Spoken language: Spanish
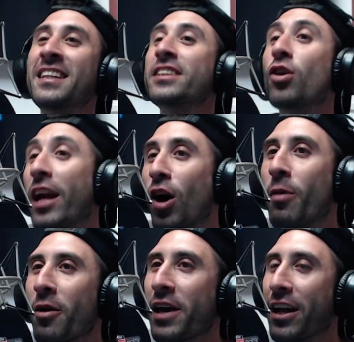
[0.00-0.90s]
Tengo ganas comer
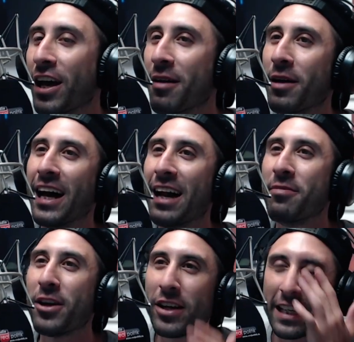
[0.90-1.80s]
bien hoy al,
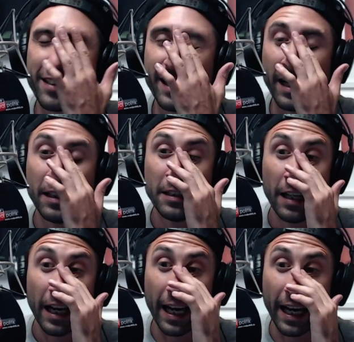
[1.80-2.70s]
mediodía, así que
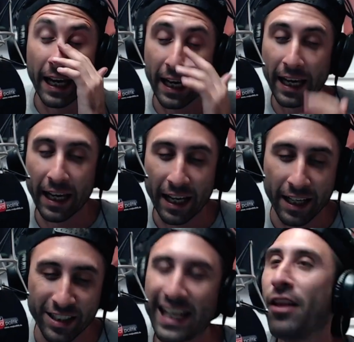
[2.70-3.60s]
eh,
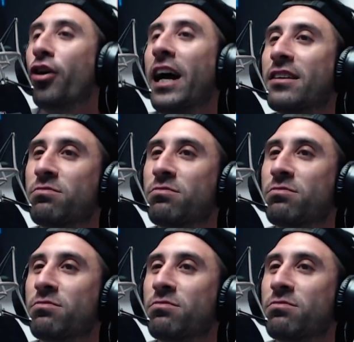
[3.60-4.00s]
llenadora.